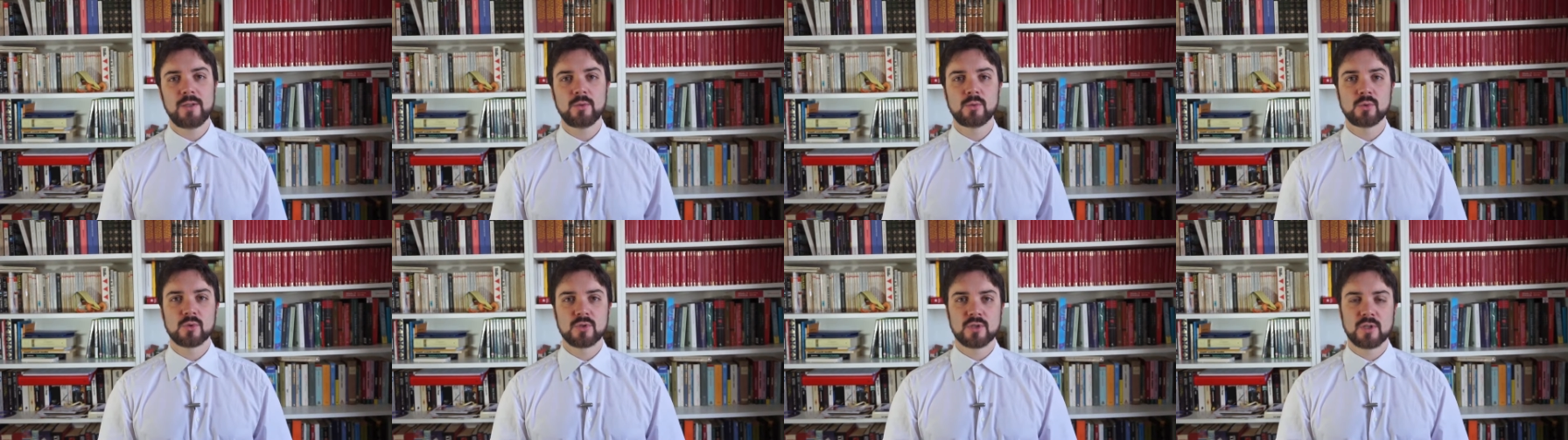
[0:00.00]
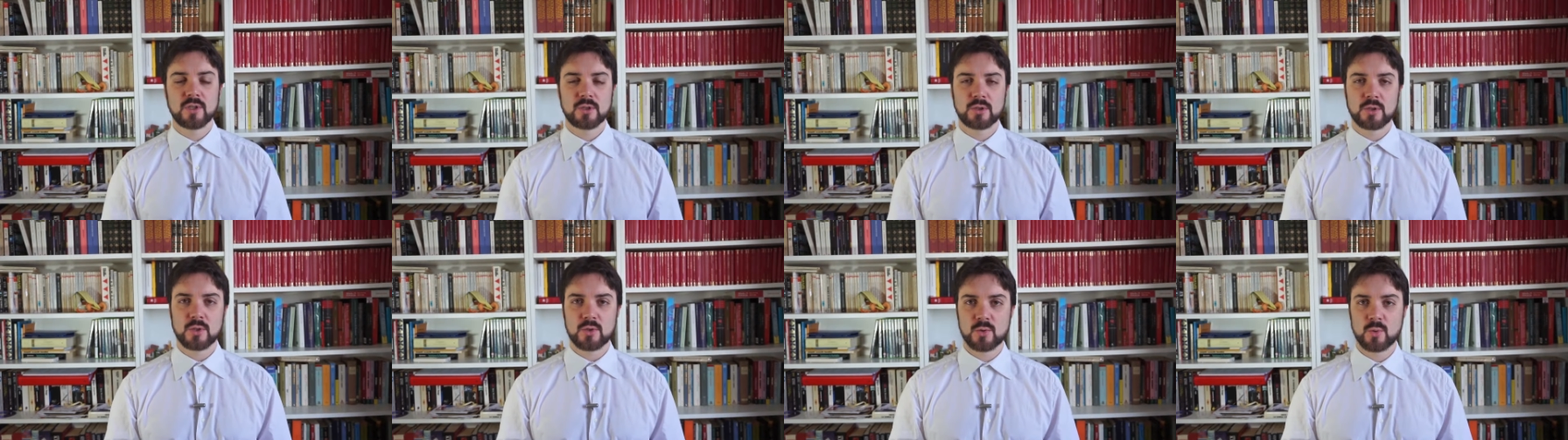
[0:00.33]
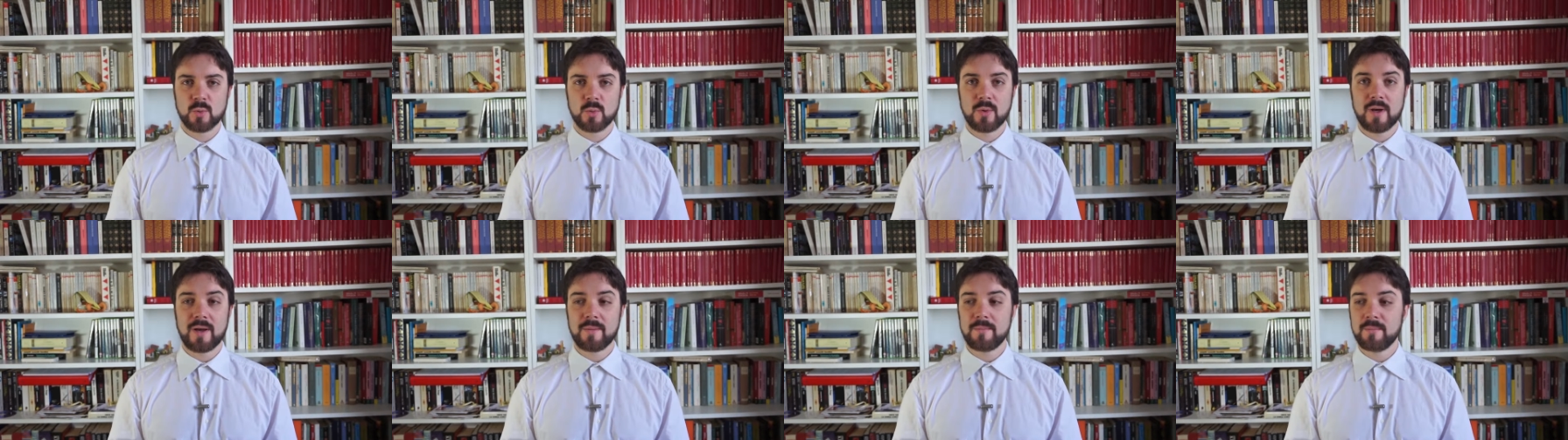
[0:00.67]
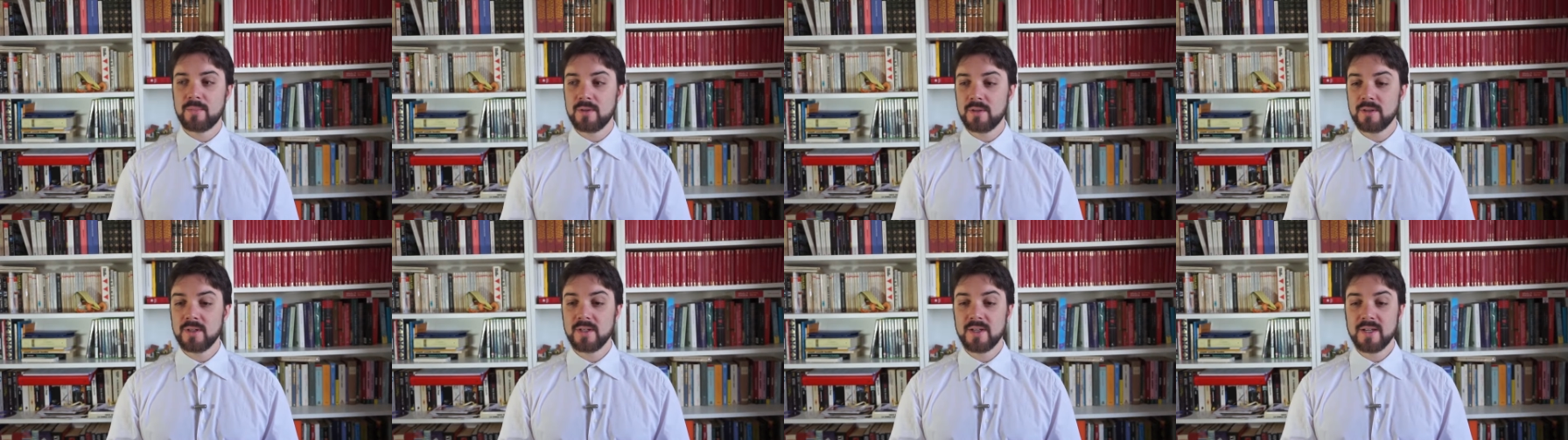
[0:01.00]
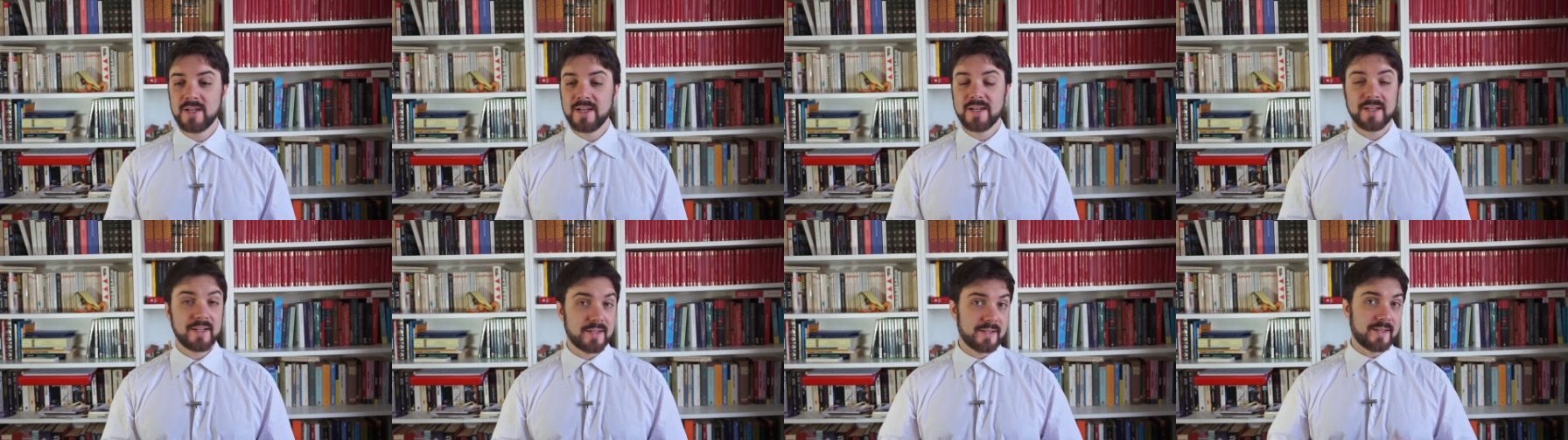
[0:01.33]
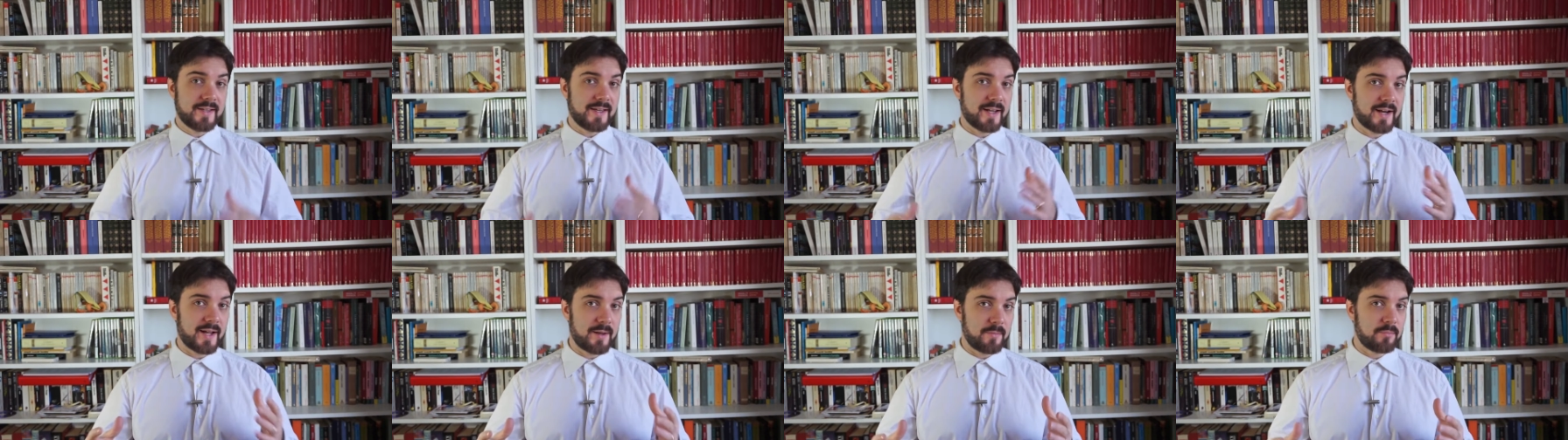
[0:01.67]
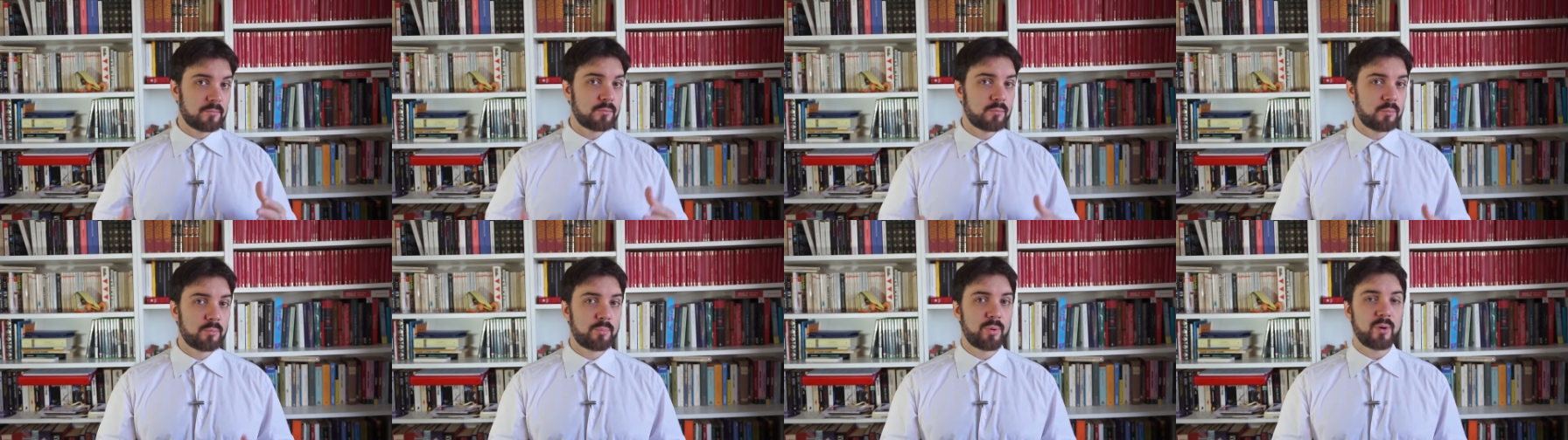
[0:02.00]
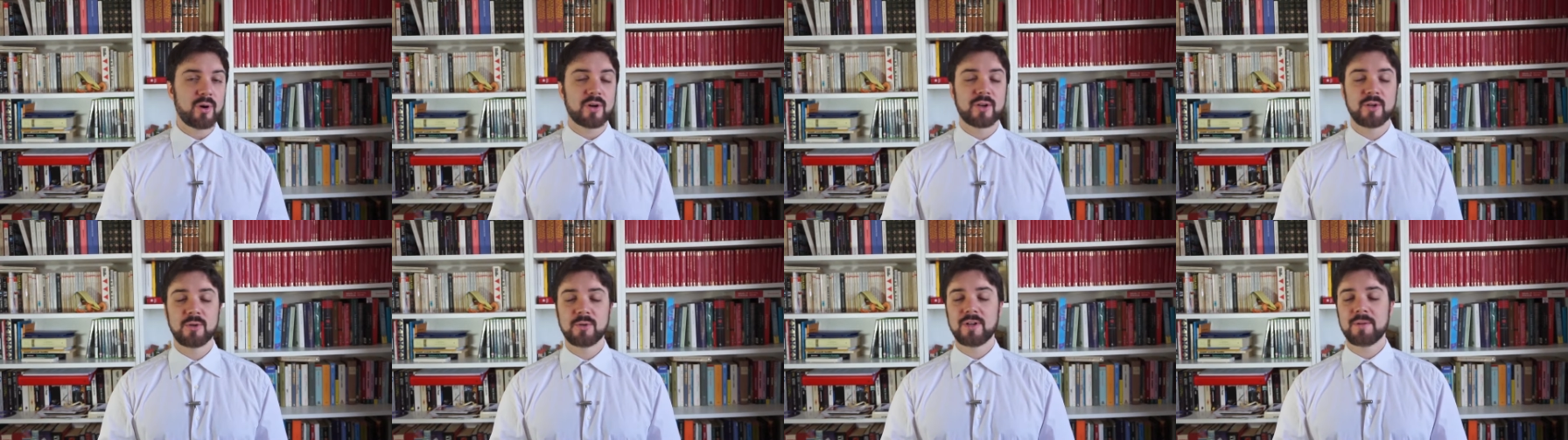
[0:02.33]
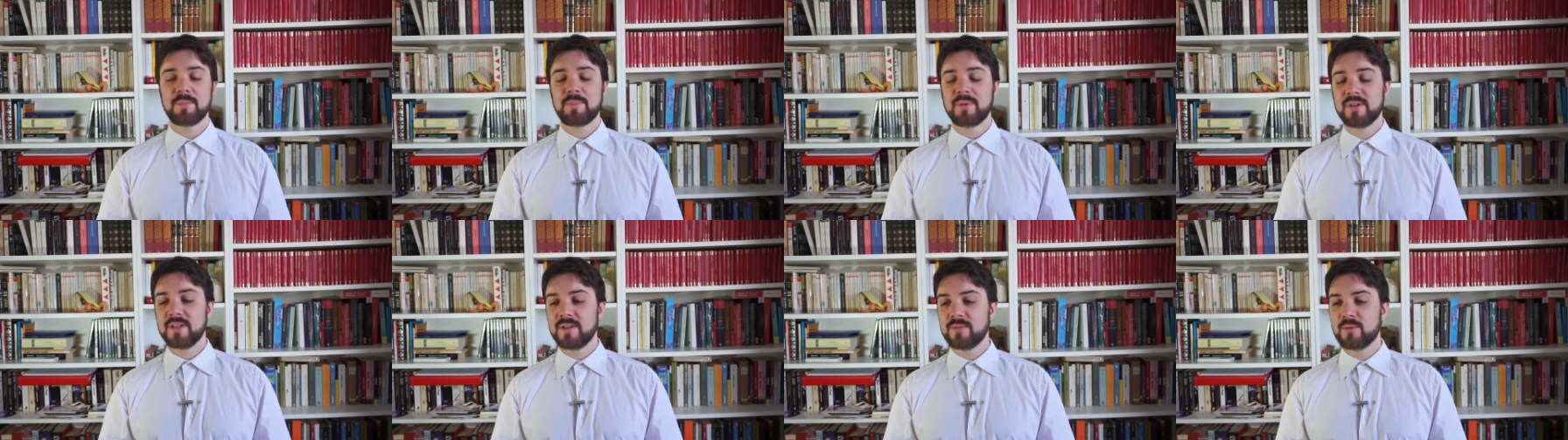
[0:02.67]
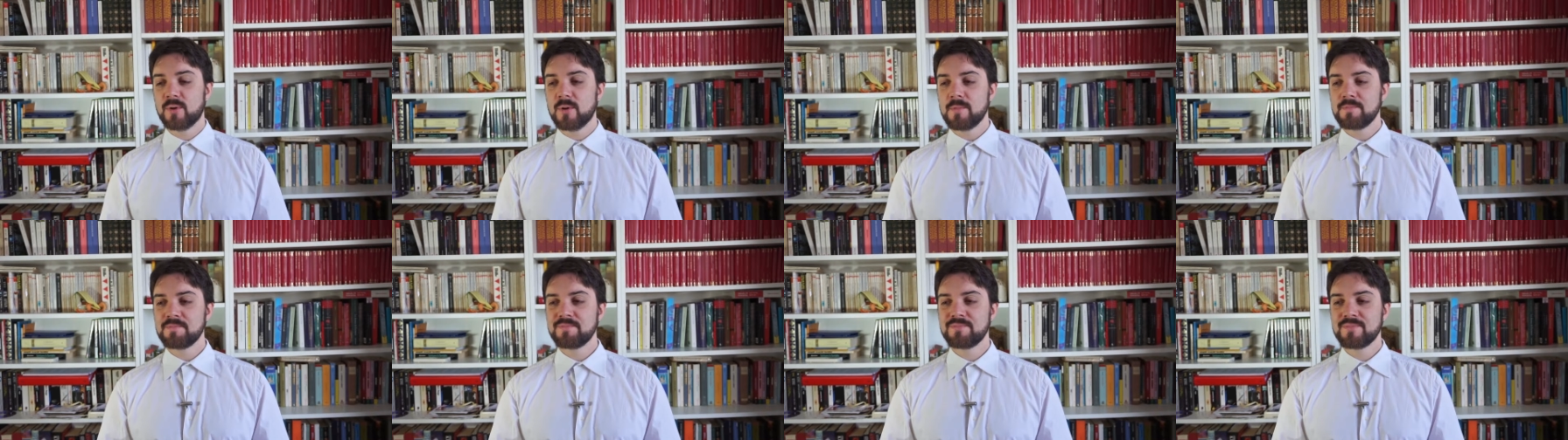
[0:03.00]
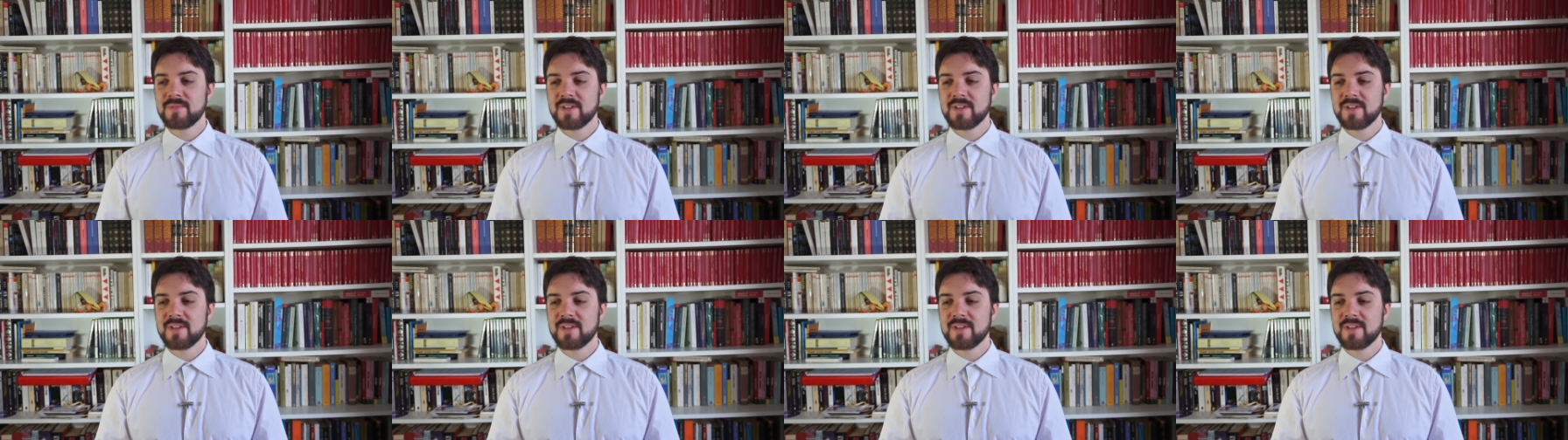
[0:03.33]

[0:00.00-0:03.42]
uno scrittore sul web, che era un po' che non aprivo,